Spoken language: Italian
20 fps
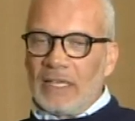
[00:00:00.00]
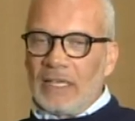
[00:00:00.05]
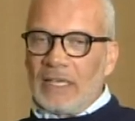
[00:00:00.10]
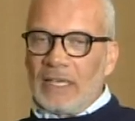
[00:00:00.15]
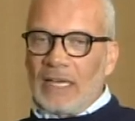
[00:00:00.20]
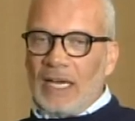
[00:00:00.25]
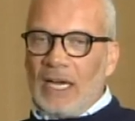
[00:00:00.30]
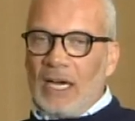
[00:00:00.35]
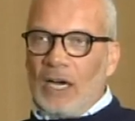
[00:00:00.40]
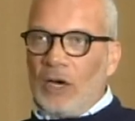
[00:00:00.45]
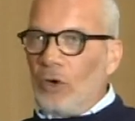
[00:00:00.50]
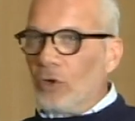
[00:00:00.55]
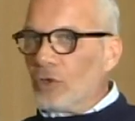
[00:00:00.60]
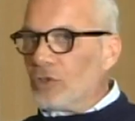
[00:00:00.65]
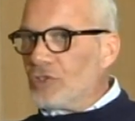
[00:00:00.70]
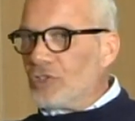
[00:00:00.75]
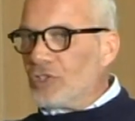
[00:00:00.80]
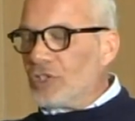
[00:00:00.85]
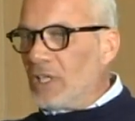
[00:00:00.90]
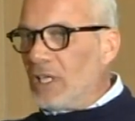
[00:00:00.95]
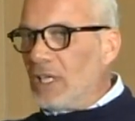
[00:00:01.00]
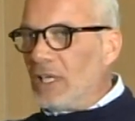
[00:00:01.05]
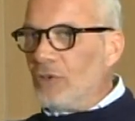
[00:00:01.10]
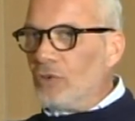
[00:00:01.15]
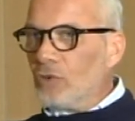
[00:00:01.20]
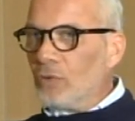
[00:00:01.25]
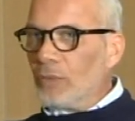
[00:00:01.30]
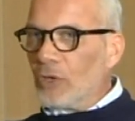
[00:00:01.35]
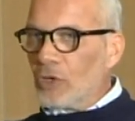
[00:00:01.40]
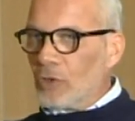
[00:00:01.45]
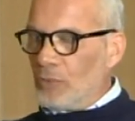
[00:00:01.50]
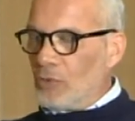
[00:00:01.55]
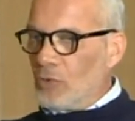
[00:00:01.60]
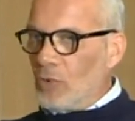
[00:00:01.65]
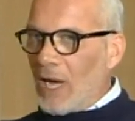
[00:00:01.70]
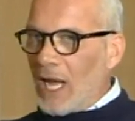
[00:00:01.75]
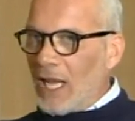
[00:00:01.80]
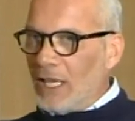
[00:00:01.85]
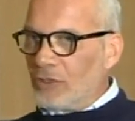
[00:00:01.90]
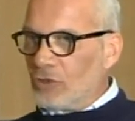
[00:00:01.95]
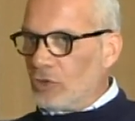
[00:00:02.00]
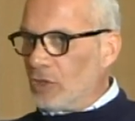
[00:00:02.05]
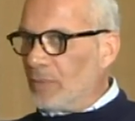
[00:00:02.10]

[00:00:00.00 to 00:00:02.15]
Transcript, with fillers: a oggi il numero più alto di